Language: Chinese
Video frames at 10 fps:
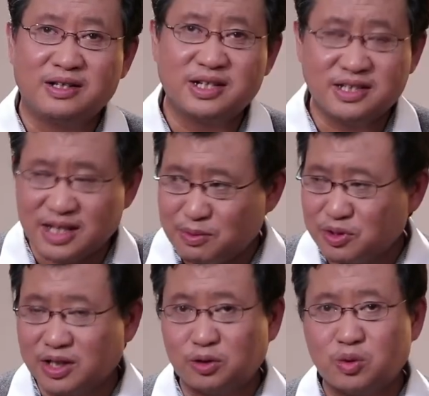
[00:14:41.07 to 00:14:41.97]
甚至咱们
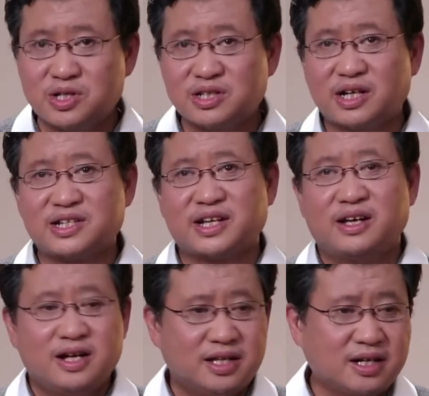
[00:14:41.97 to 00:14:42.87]
说他多挣点
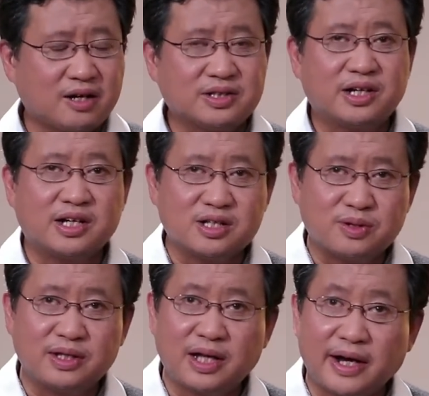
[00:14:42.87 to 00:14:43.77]
钱，他搞这个核
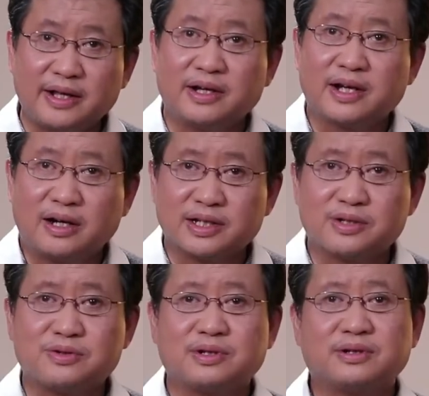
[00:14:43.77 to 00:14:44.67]
酸他也能搞下
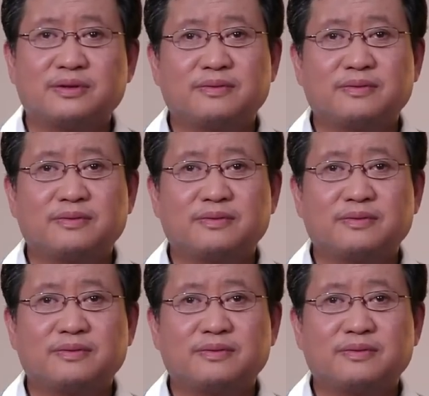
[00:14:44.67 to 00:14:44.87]
去了。